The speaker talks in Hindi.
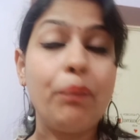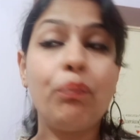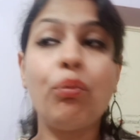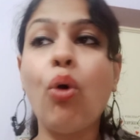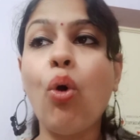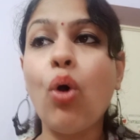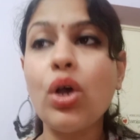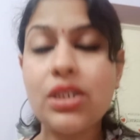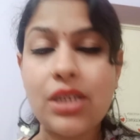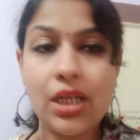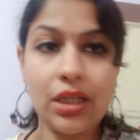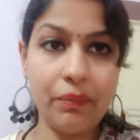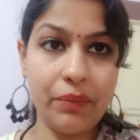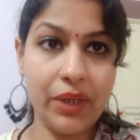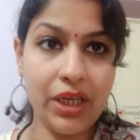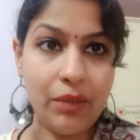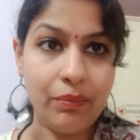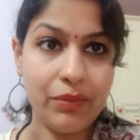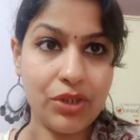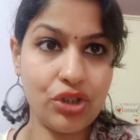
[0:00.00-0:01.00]
बहुत ज़्यादा
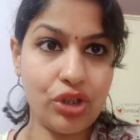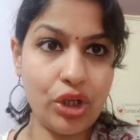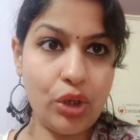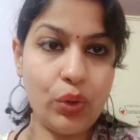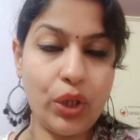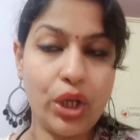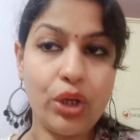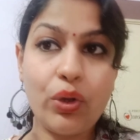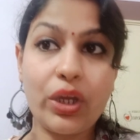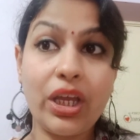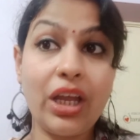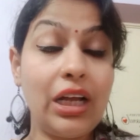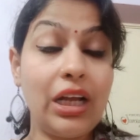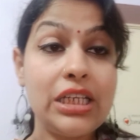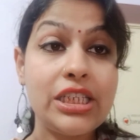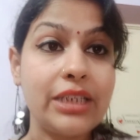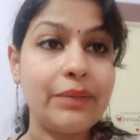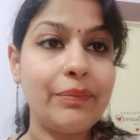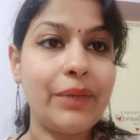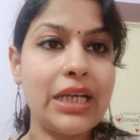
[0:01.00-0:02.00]
भीड़ मच रही होगी क्योंकि कल
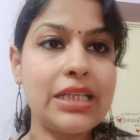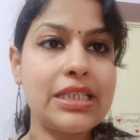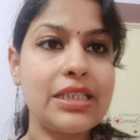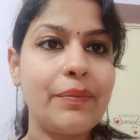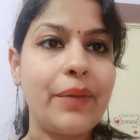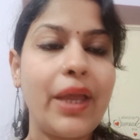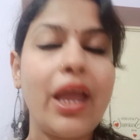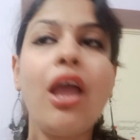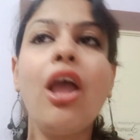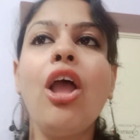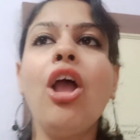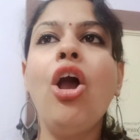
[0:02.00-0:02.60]
जन्माष्टमी है